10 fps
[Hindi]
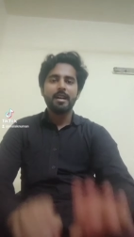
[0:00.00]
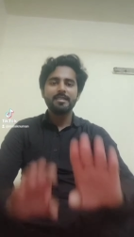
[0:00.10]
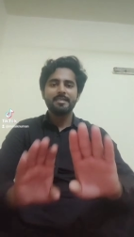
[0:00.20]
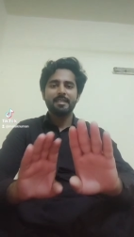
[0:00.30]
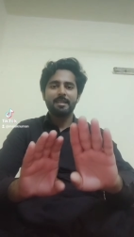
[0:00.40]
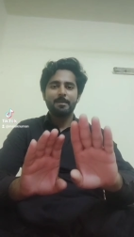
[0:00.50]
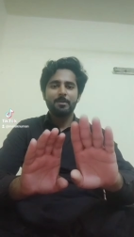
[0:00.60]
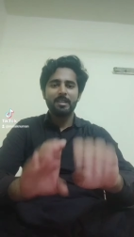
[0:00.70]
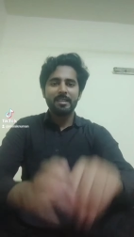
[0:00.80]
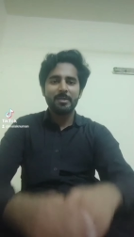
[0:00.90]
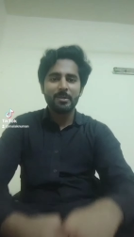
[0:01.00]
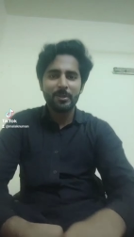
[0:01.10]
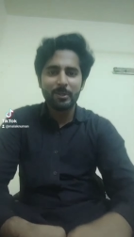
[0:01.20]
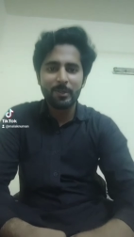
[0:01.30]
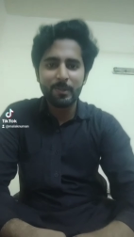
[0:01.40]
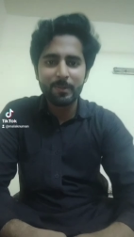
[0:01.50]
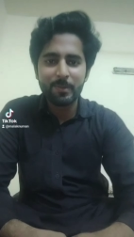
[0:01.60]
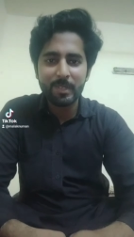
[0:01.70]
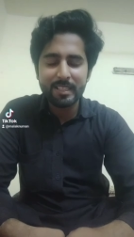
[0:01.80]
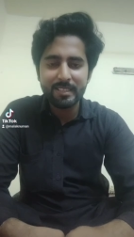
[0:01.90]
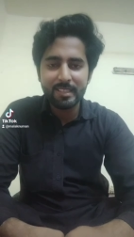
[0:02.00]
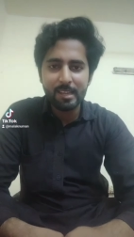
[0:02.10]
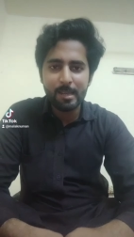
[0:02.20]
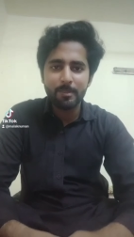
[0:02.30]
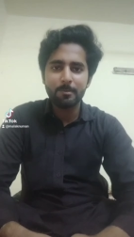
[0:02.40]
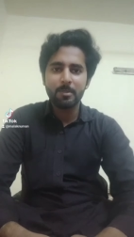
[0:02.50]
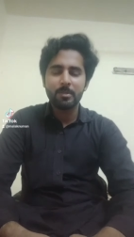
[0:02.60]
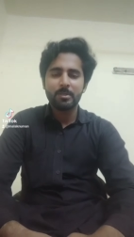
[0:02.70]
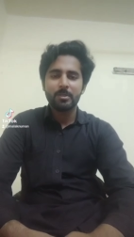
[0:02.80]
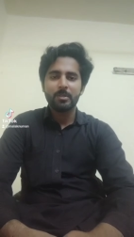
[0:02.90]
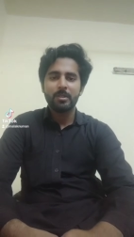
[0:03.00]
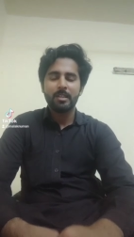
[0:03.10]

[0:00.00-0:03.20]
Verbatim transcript: असलकुम तो कैसे हैं आप सब दोस्तों